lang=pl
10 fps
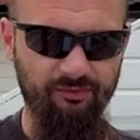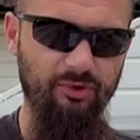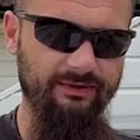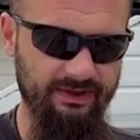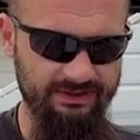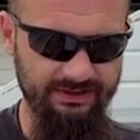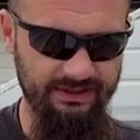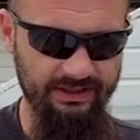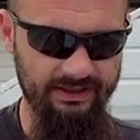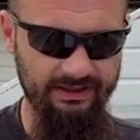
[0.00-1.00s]
wpływać
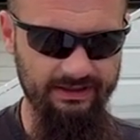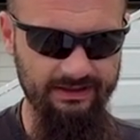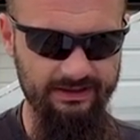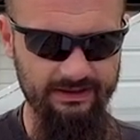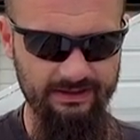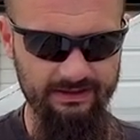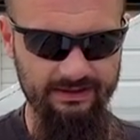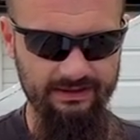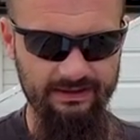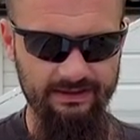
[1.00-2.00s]
na
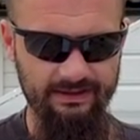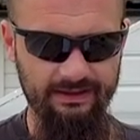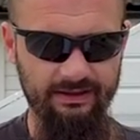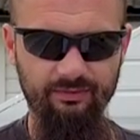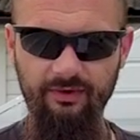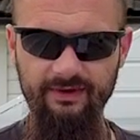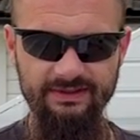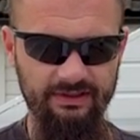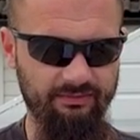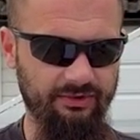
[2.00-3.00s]
e,
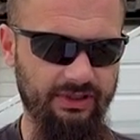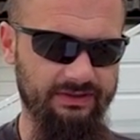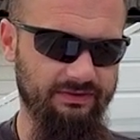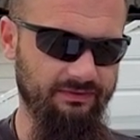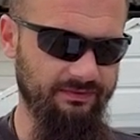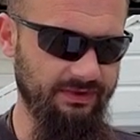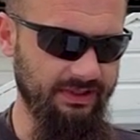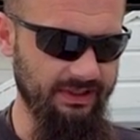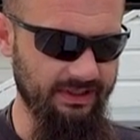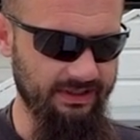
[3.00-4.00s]
prowadzenie pojazdów.
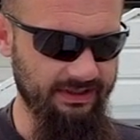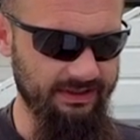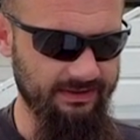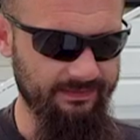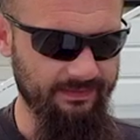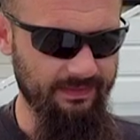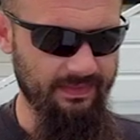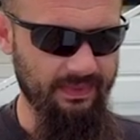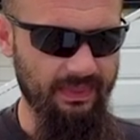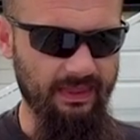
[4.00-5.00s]
Nie
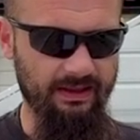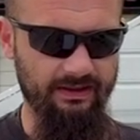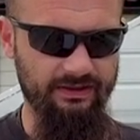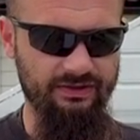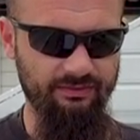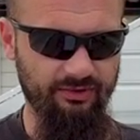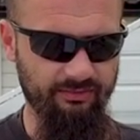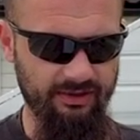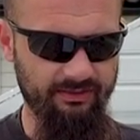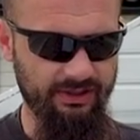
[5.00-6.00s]
e, czy
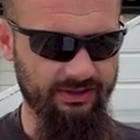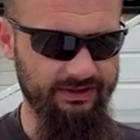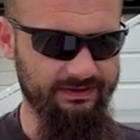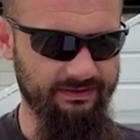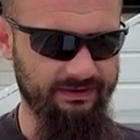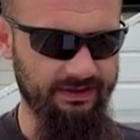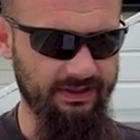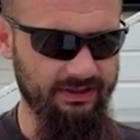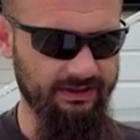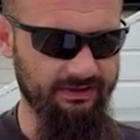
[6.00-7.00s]
problemy jakieś z
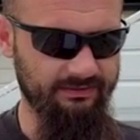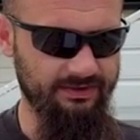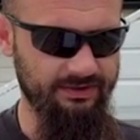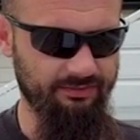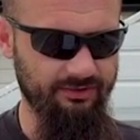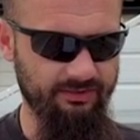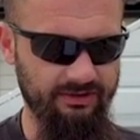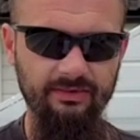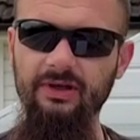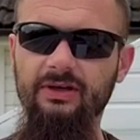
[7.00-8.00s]
oddychaniem, czy
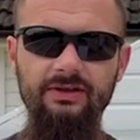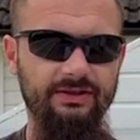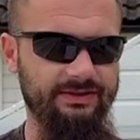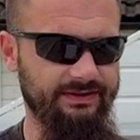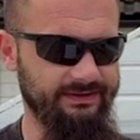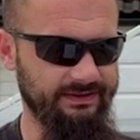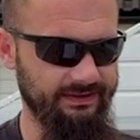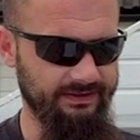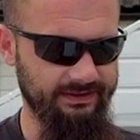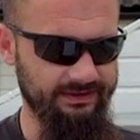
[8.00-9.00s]
problemy jakieś z
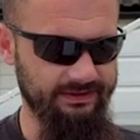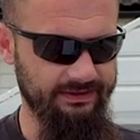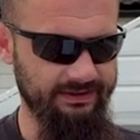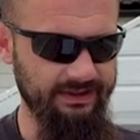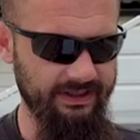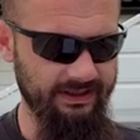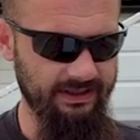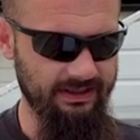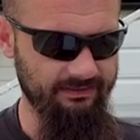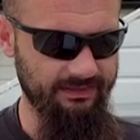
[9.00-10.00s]
e,
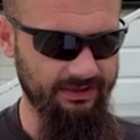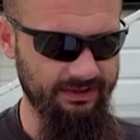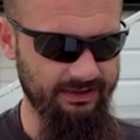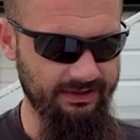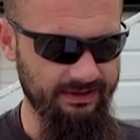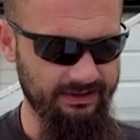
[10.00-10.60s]
nerkami,